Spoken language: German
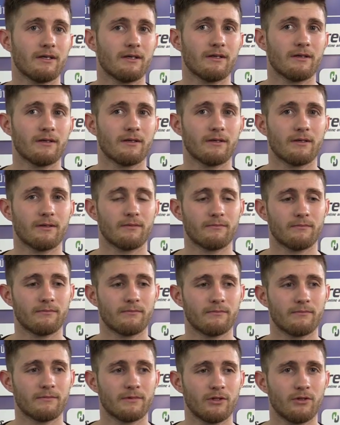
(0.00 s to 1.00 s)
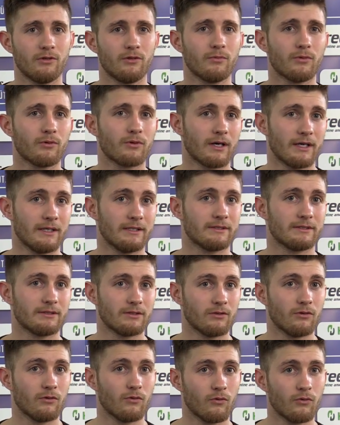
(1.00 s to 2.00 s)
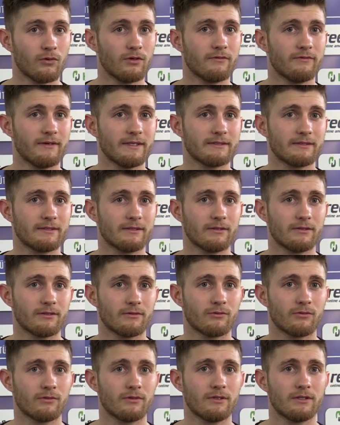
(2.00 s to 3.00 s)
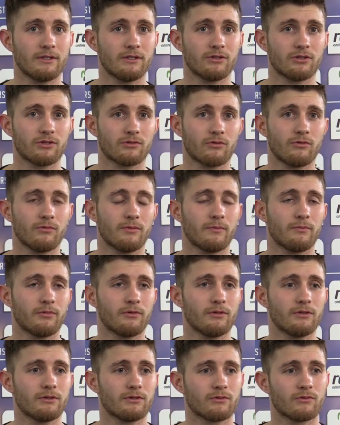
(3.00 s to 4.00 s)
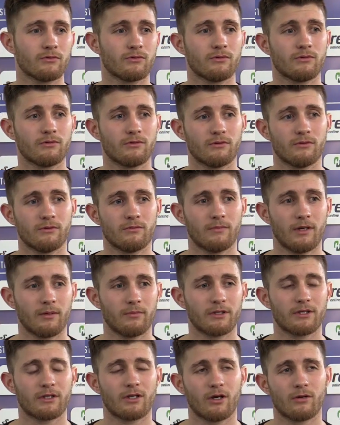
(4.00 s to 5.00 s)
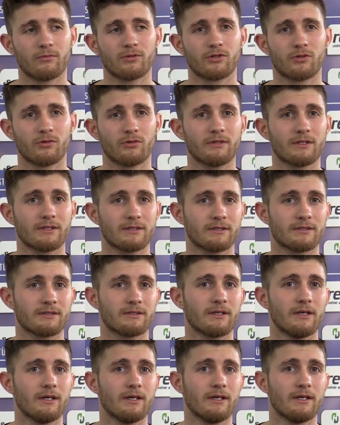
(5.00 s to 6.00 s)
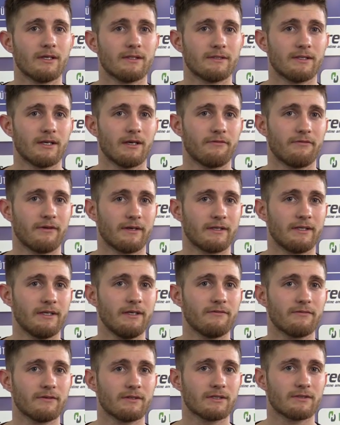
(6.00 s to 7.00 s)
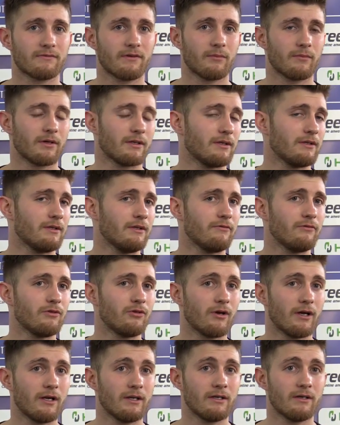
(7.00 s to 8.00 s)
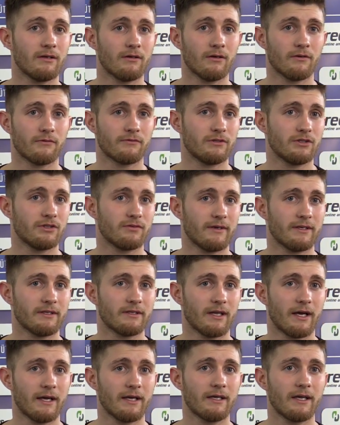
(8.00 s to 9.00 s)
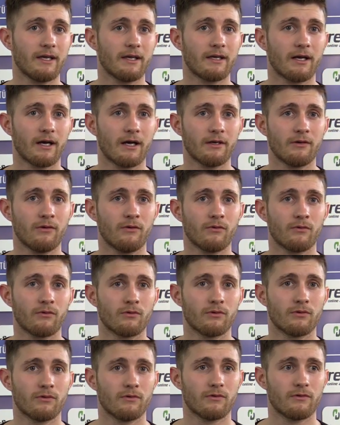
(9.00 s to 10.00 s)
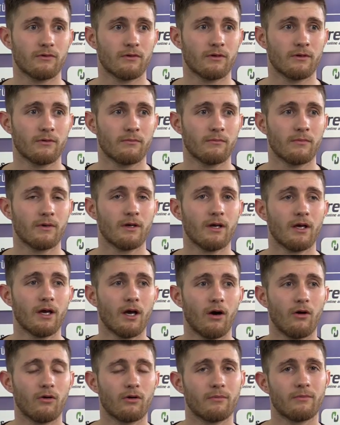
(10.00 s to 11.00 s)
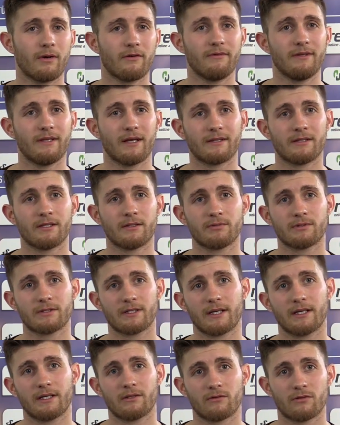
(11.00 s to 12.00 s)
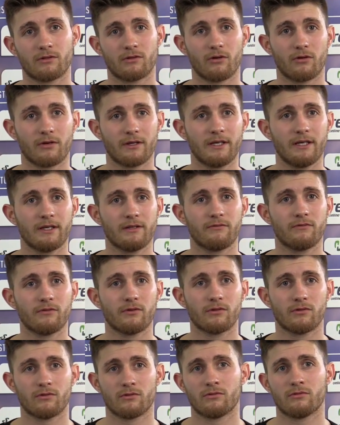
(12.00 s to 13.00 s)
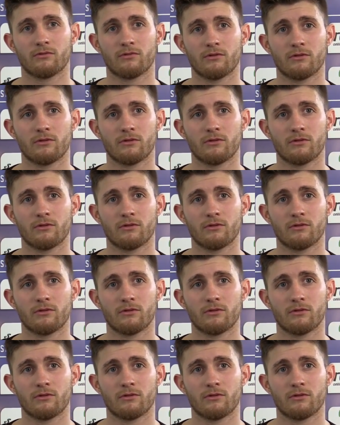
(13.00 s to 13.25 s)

ähm, die Übung als ohne Weste, ohne den Stromimpuls. Und, ähm, aber ich glaube schon, dass es sehr effektiv ist, weil man individuell äh, auf die Schwächen eingehen kann und ähm, auch immer wieder Tipps kriegt und korrigiert wird. Und